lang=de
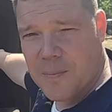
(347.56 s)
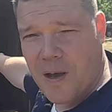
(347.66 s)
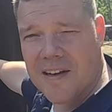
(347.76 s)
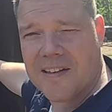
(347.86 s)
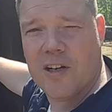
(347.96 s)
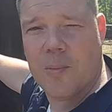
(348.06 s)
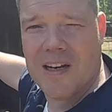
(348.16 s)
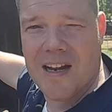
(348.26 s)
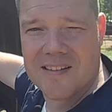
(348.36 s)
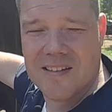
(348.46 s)
sie bereit, kriegen
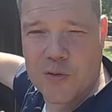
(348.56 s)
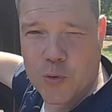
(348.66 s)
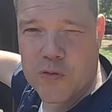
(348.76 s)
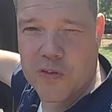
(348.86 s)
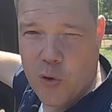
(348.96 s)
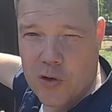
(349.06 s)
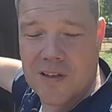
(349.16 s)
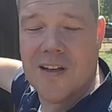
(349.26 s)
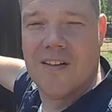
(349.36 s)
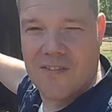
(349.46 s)
nochmal die letzten
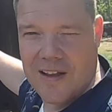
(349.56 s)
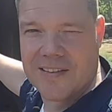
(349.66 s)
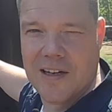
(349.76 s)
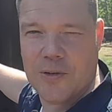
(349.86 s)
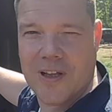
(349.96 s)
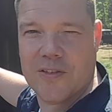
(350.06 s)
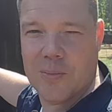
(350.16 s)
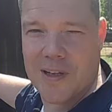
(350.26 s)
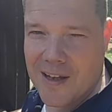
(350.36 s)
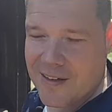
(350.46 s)
Instruktionen, weil es geht natürlich jetzt
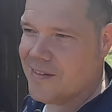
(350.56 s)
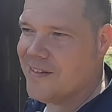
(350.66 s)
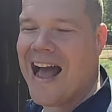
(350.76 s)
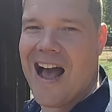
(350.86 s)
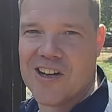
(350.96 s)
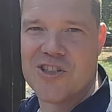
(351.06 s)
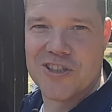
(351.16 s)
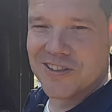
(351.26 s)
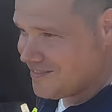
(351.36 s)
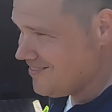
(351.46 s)
um deren Arsch.